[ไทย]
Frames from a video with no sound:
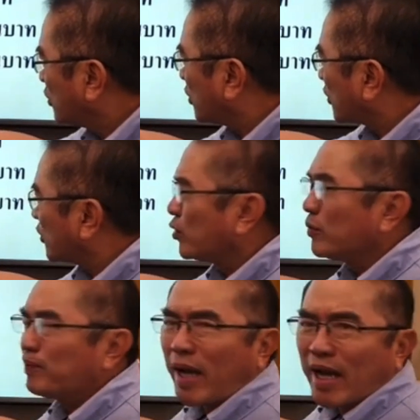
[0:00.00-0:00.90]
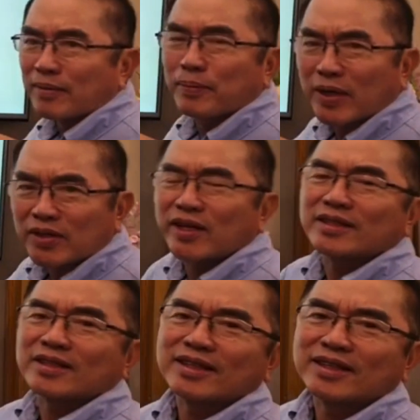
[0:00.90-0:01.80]
0.08เปอร์เซ็น
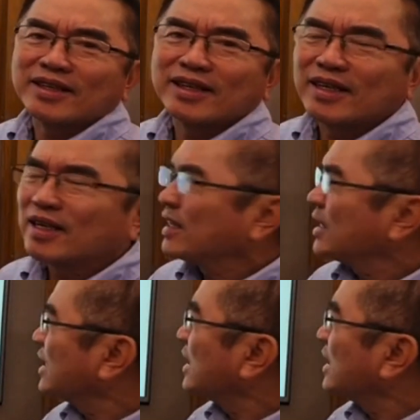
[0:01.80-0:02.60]
ต์เกือบ